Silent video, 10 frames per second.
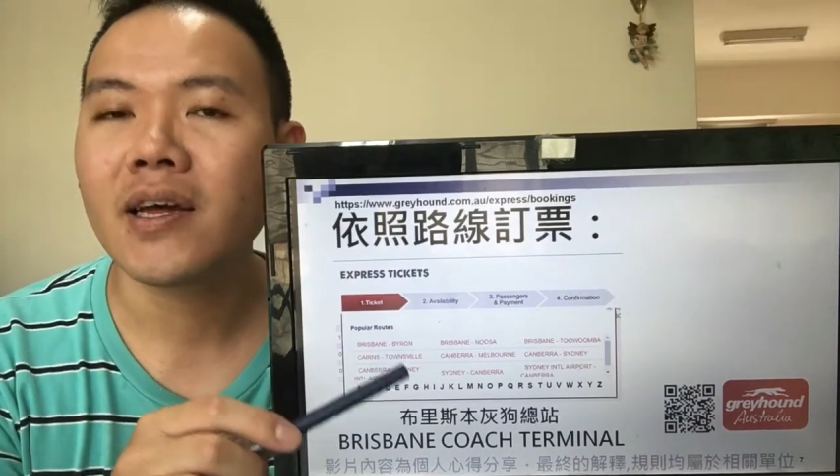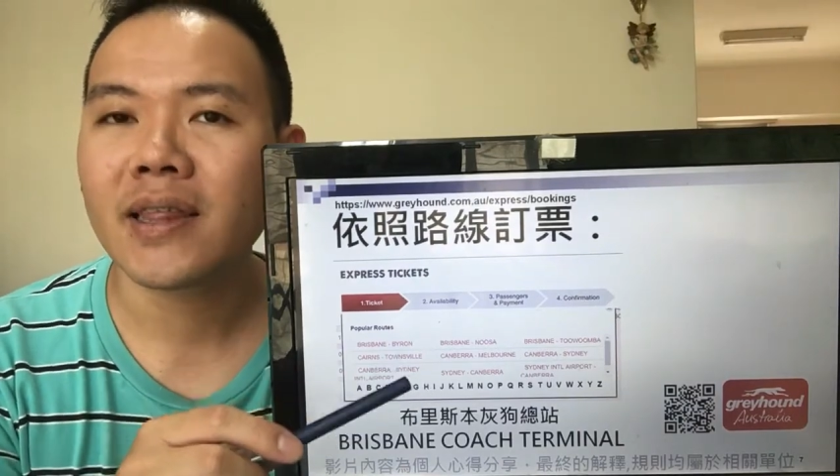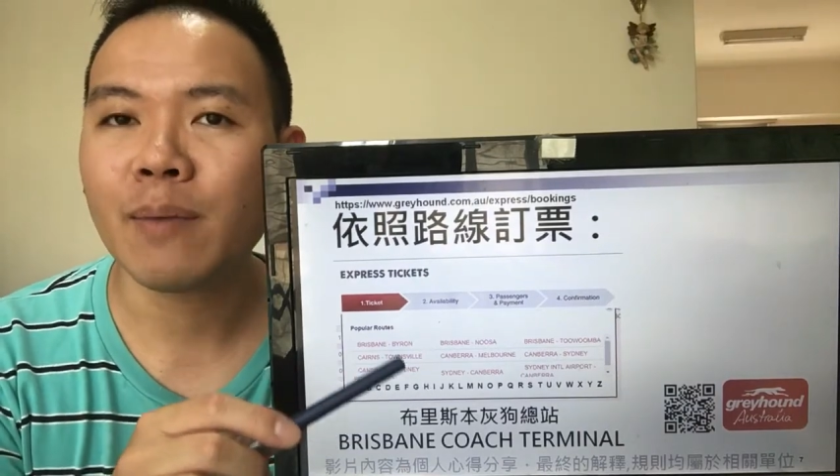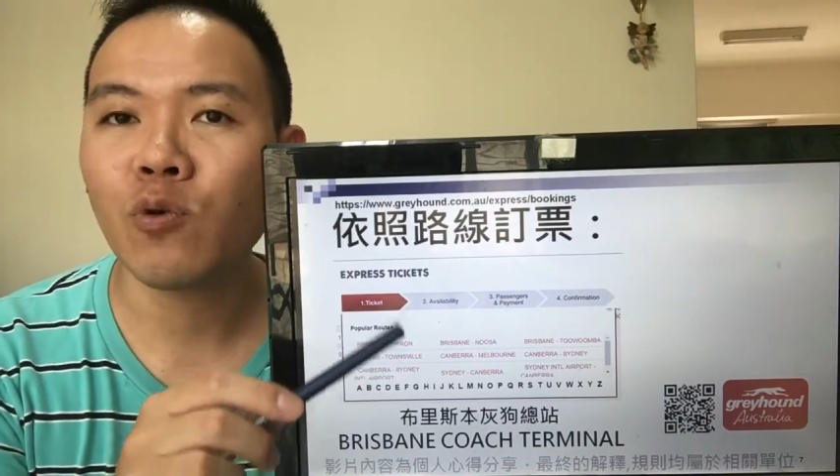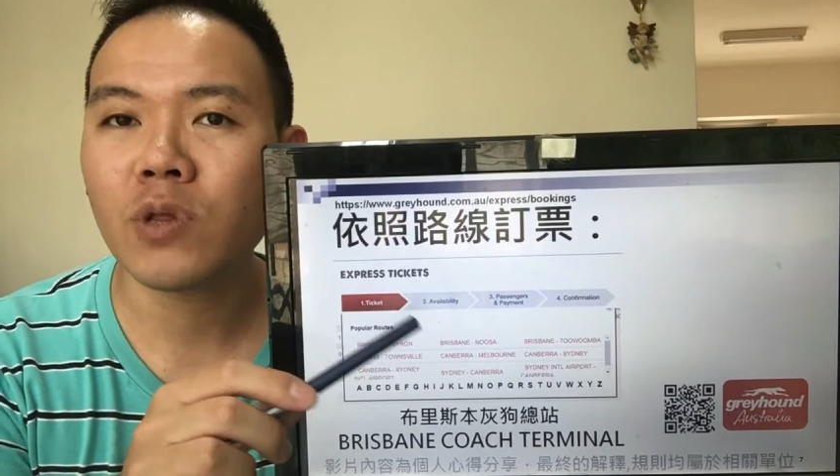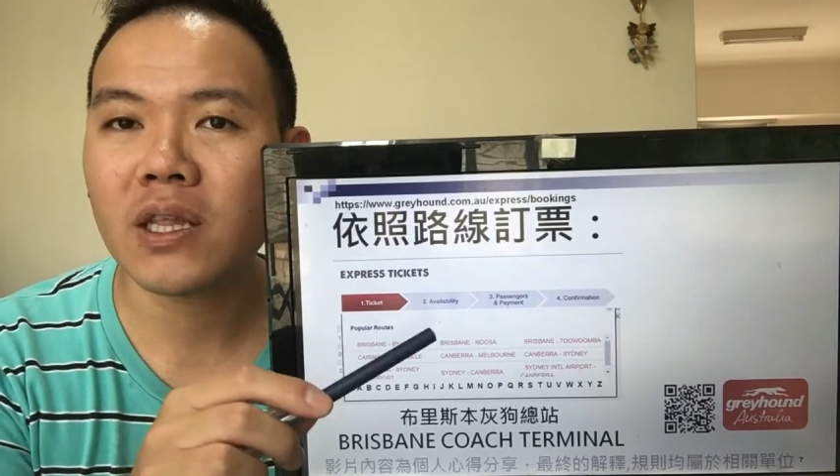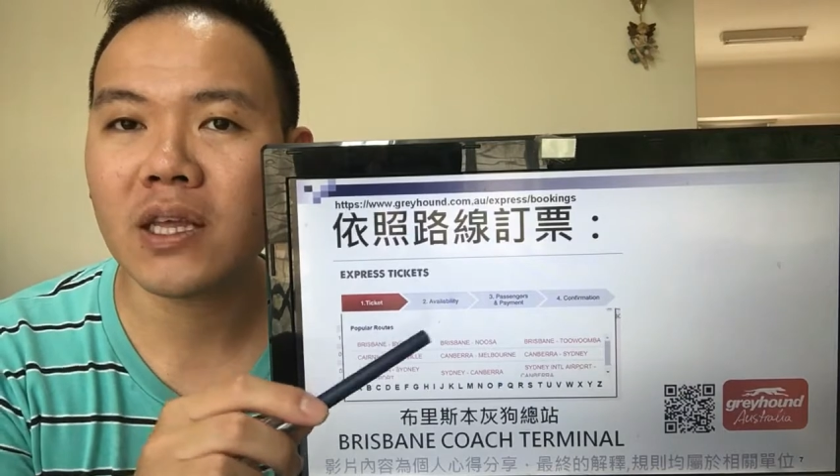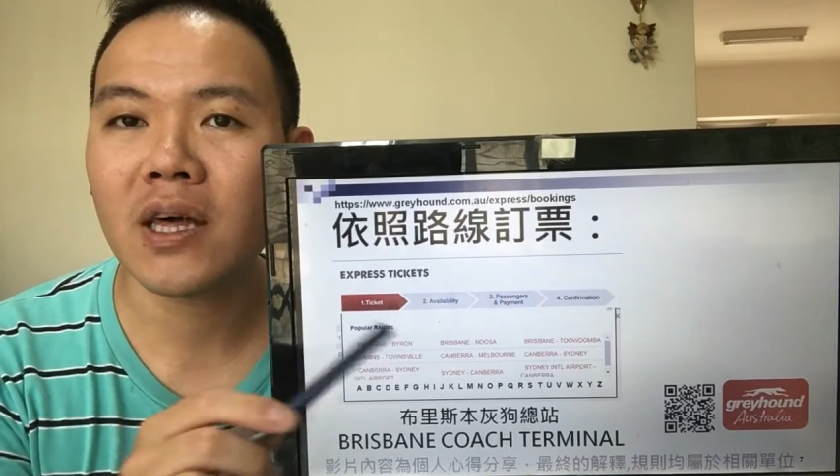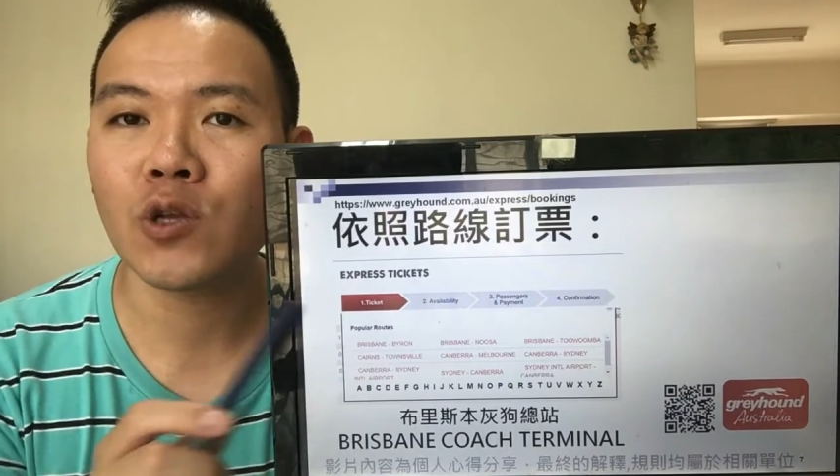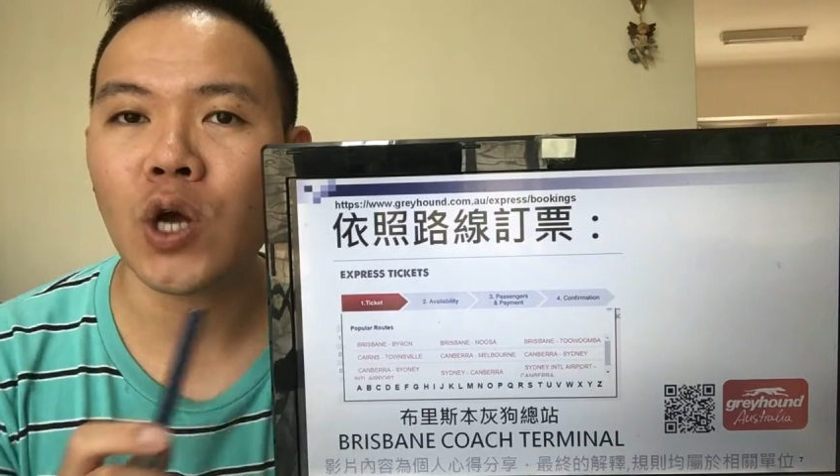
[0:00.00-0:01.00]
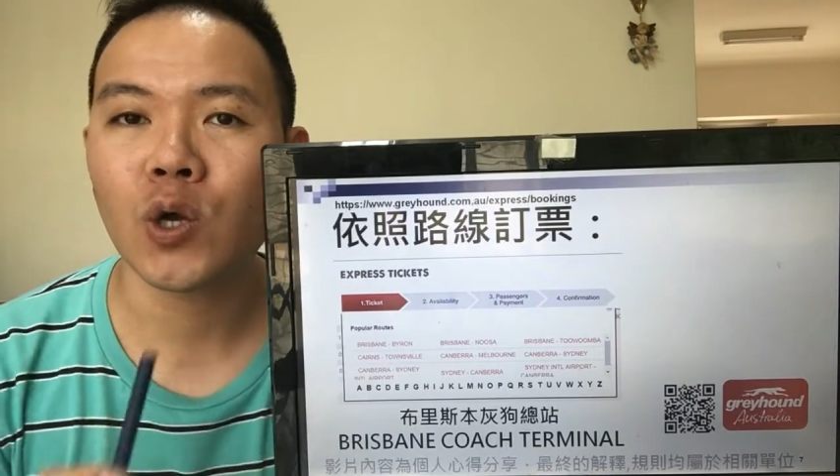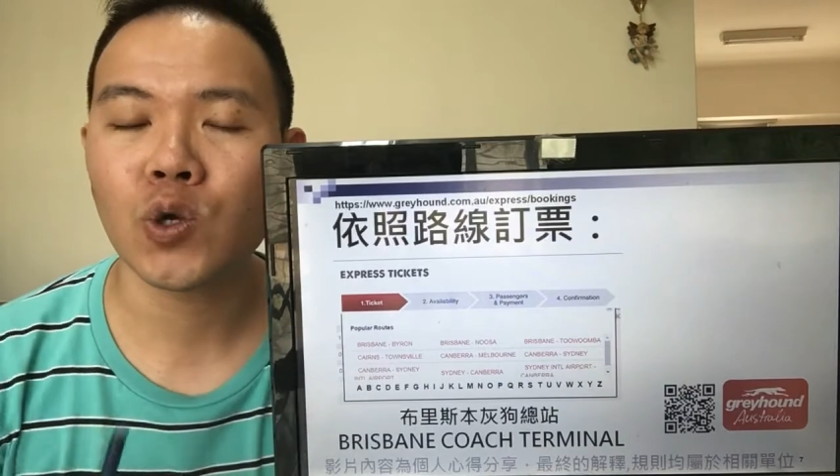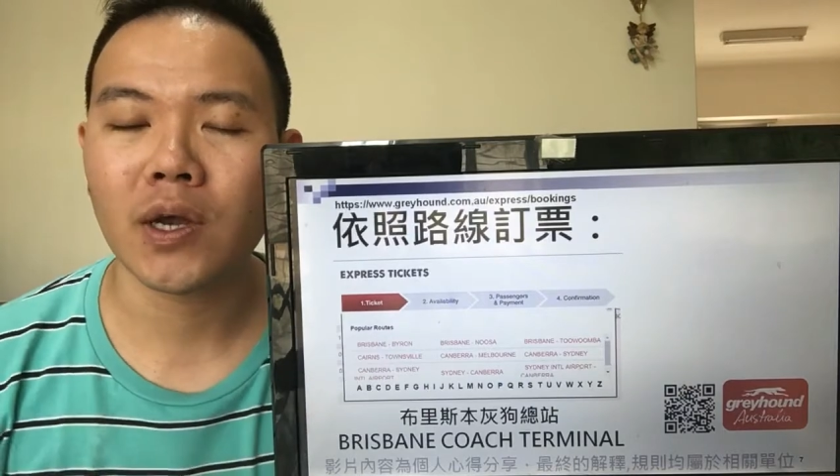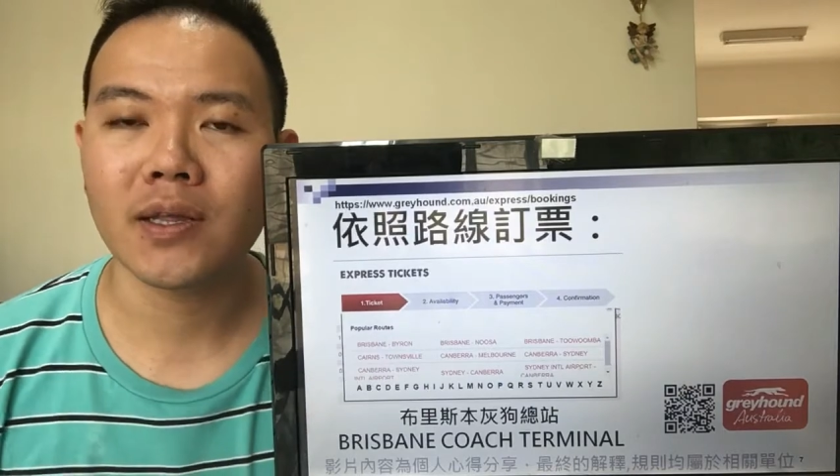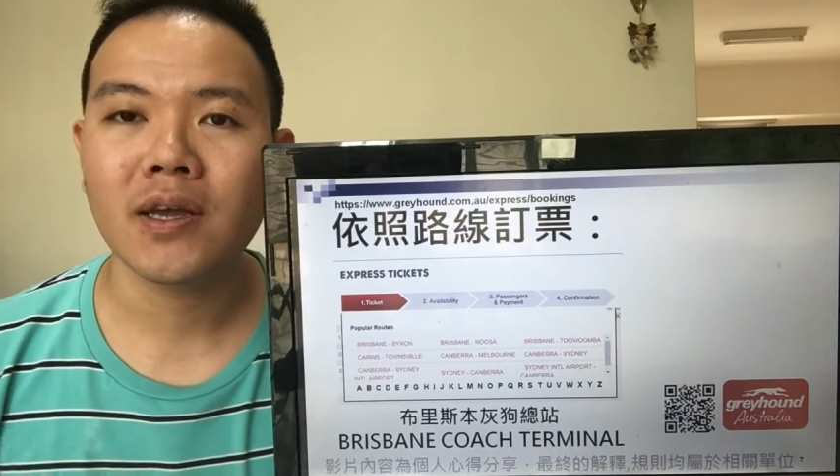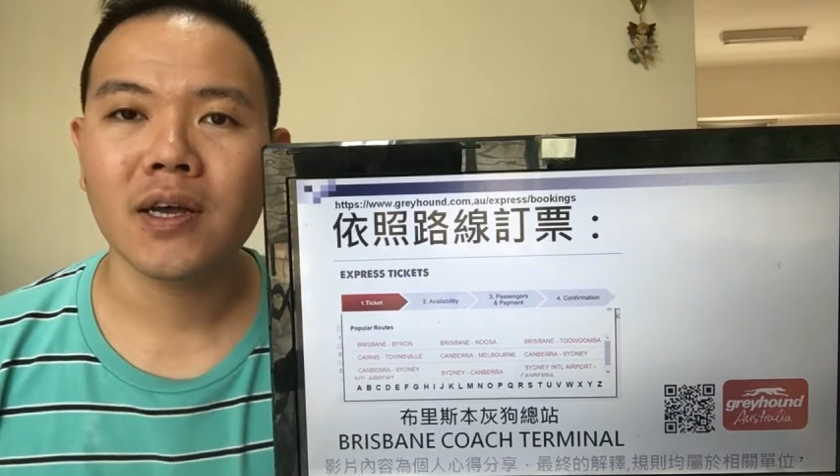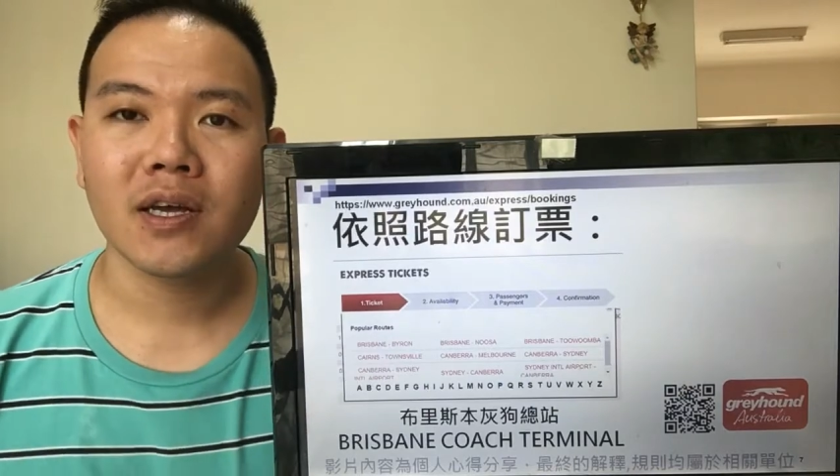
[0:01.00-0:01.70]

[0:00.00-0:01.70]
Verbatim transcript: 那目的地呢就要选。